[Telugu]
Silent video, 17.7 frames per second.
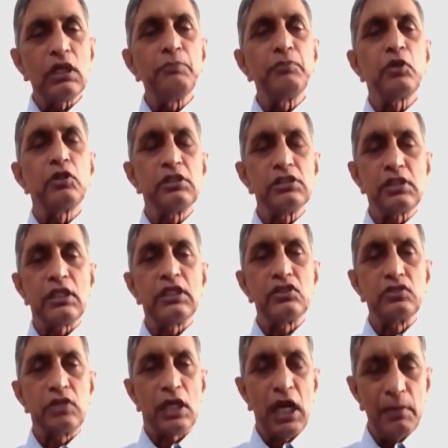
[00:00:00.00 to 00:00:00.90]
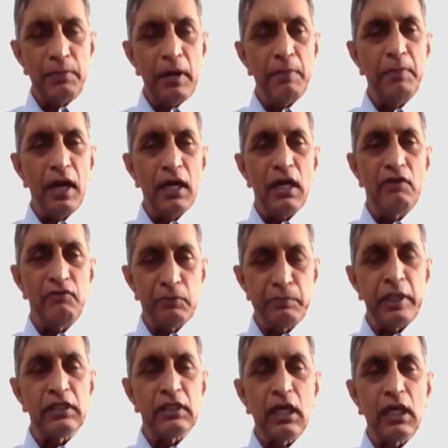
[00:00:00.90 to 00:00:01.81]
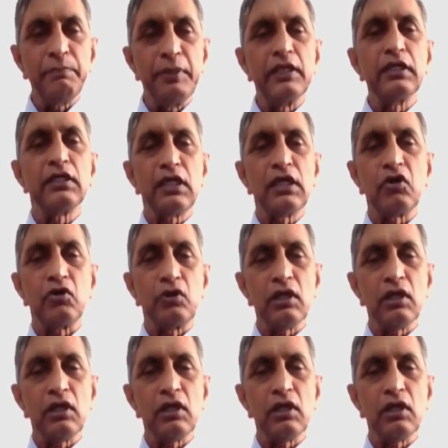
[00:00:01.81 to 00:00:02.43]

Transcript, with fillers: కొంత అభివృద్ధిని సాధించి జనాభా బాగా విపరీతంగా పెరిగినా